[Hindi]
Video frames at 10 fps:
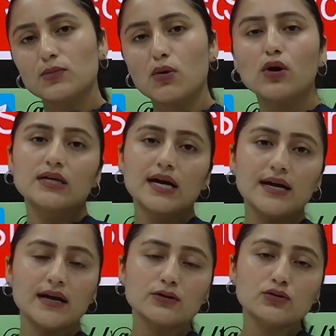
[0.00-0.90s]
बहुत आए
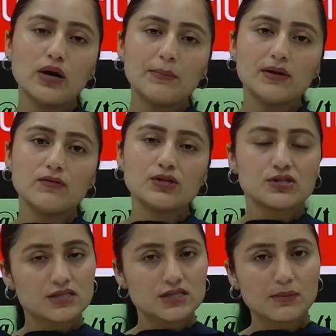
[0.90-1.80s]
हैं तो आपने वो अच्छे
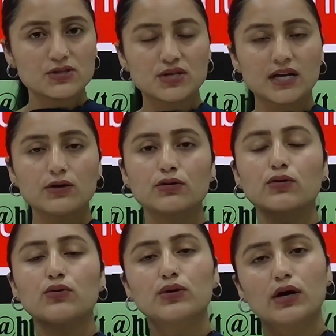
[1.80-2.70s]
से समझने हैं उनको
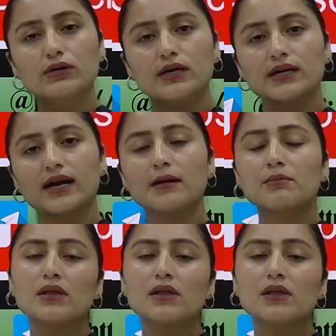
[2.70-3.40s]
नोट डाउन करना है